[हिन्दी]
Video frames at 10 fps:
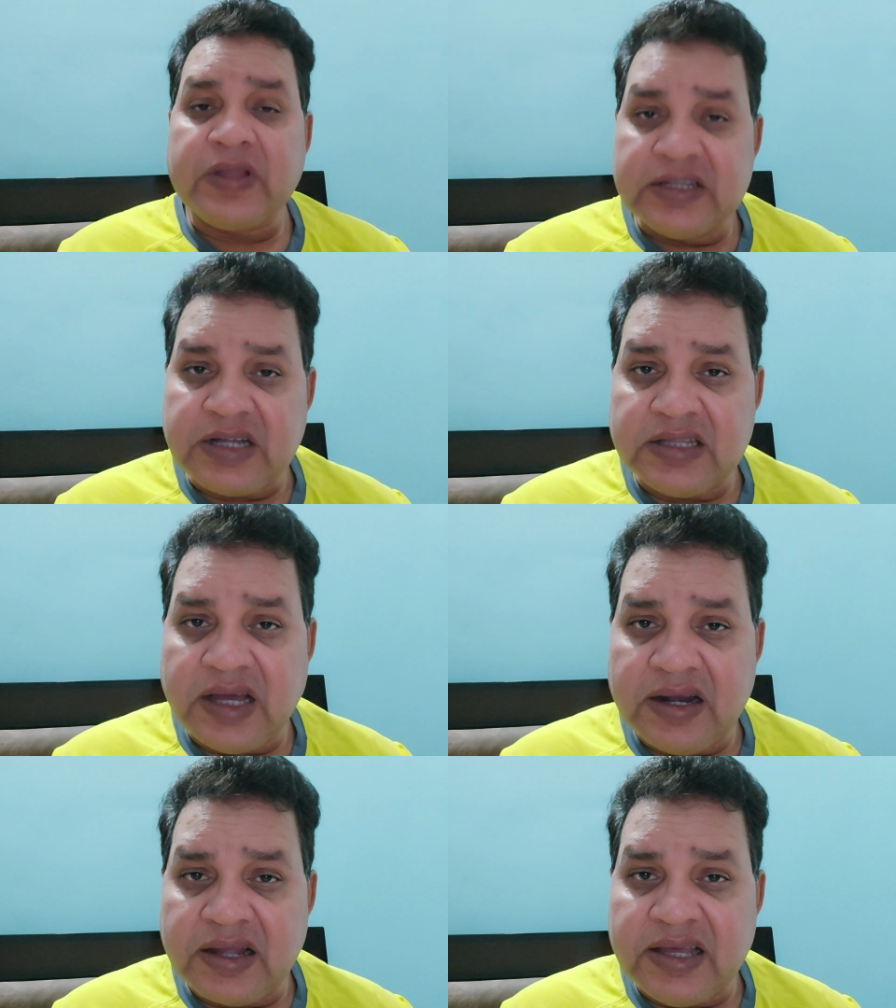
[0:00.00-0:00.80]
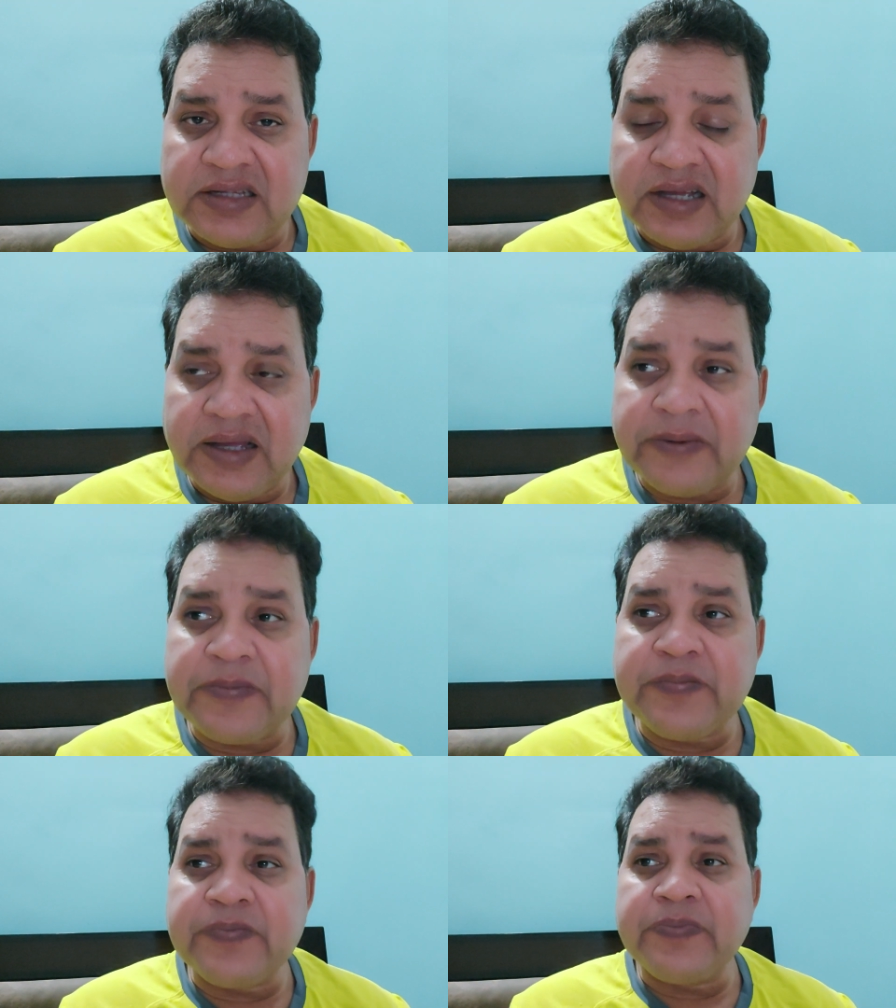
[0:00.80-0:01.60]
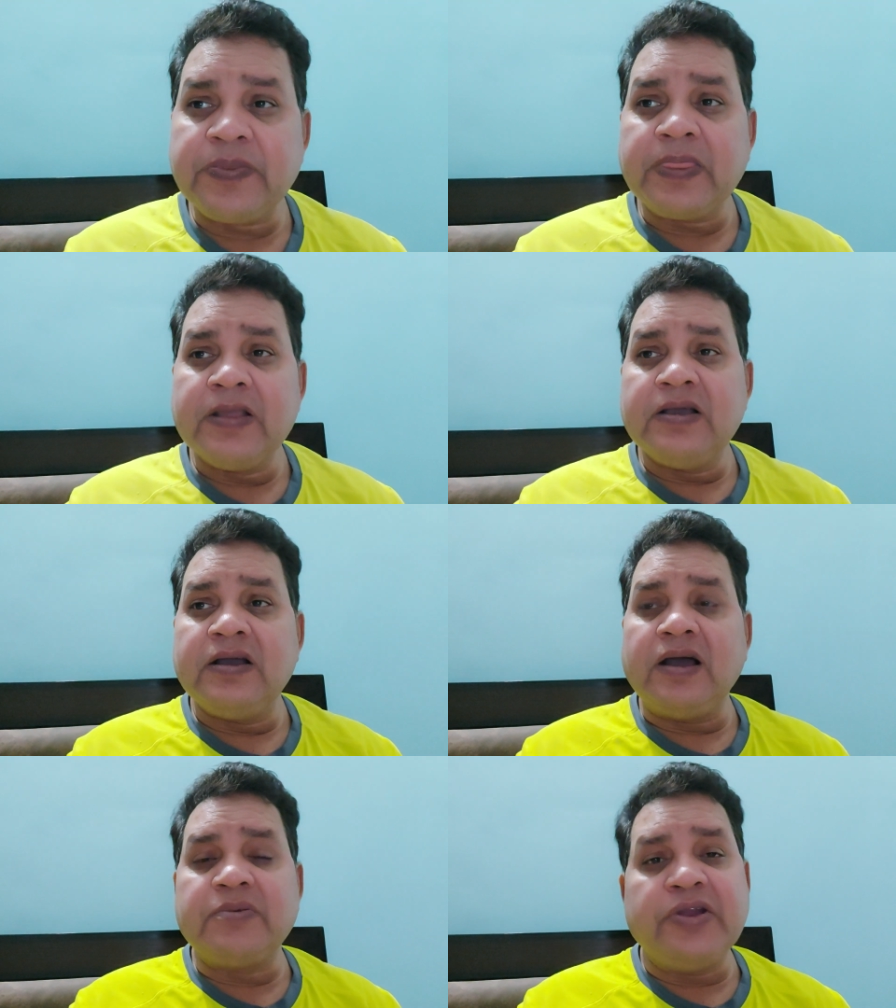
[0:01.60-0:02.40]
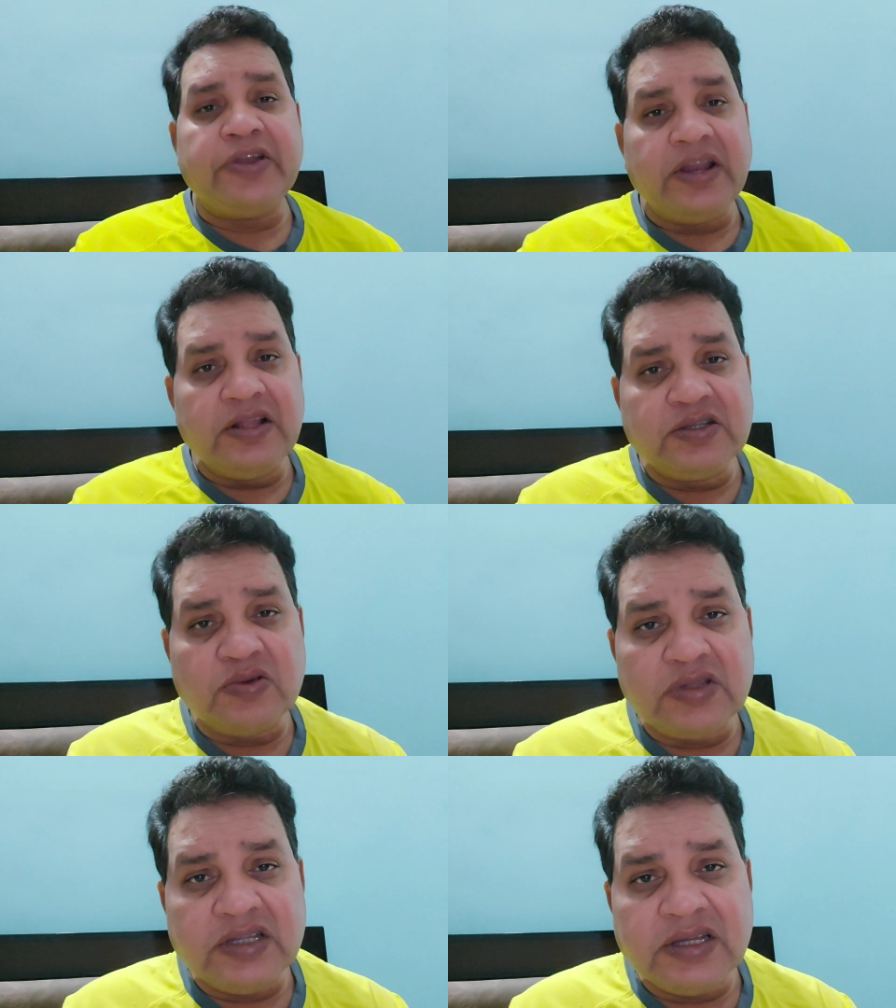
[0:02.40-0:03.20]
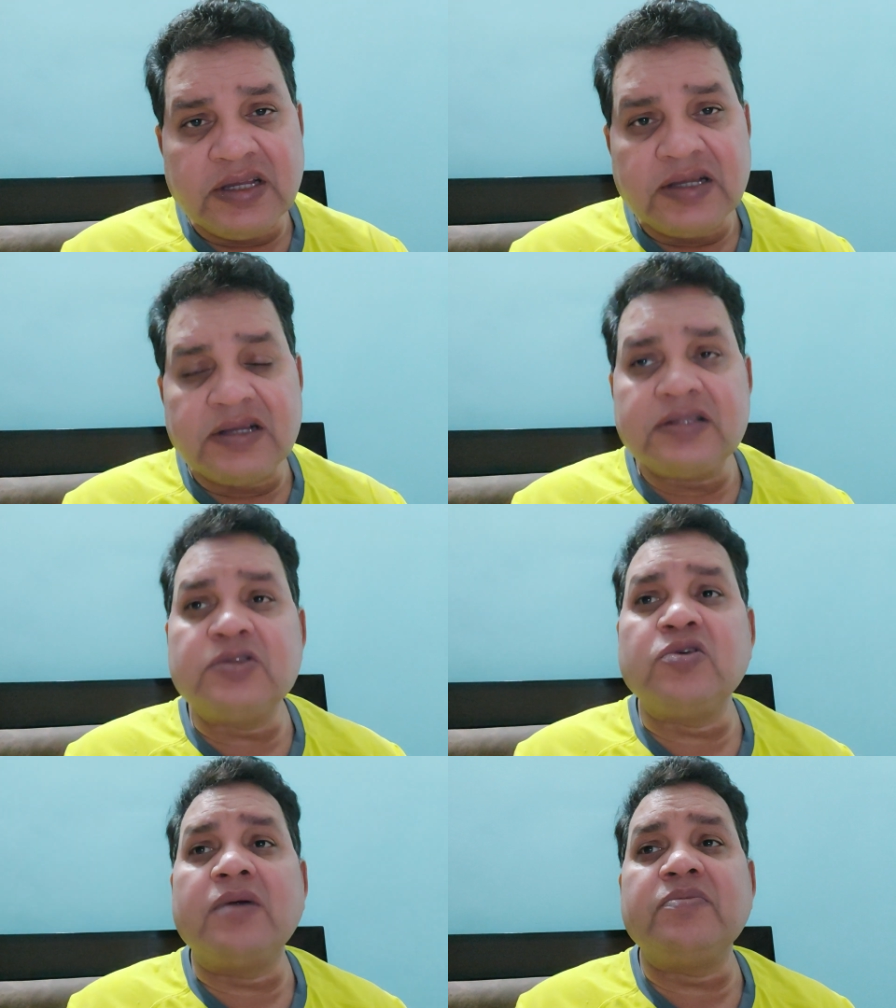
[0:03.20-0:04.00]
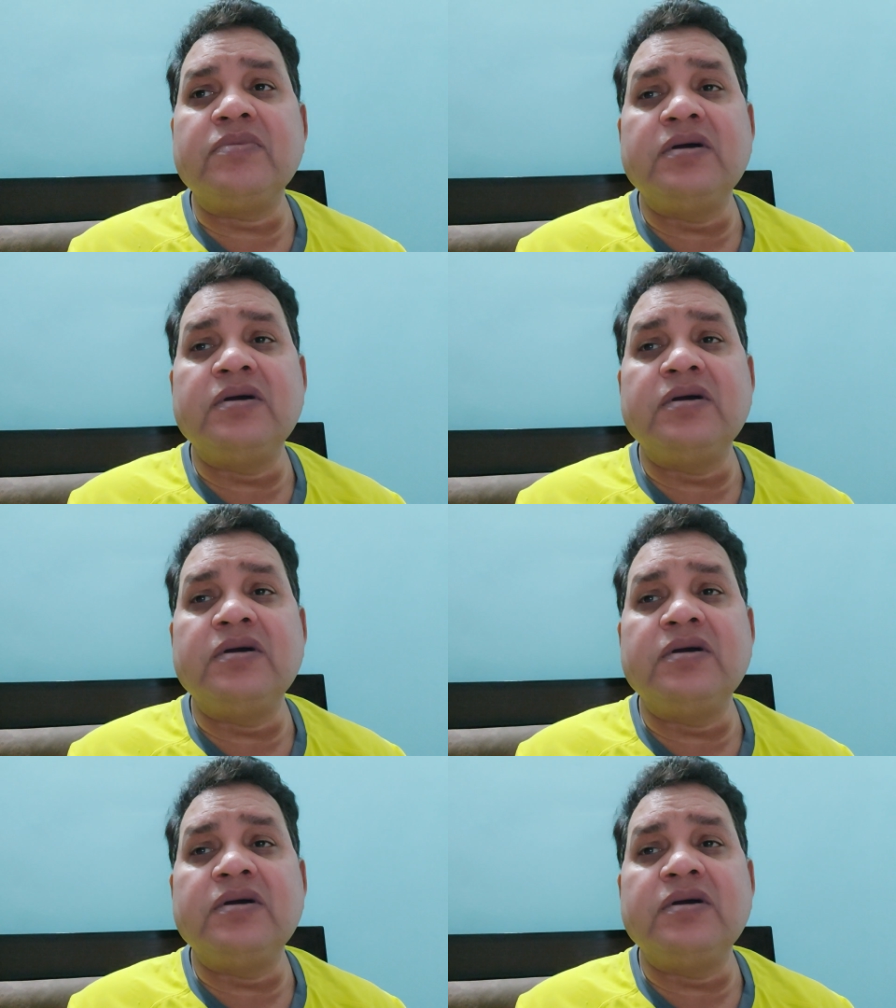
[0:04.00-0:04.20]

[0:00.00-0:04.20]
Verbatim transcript: इसका ध्यान रखा जाए आपकी ट्रेनिंग्स होती है तो आप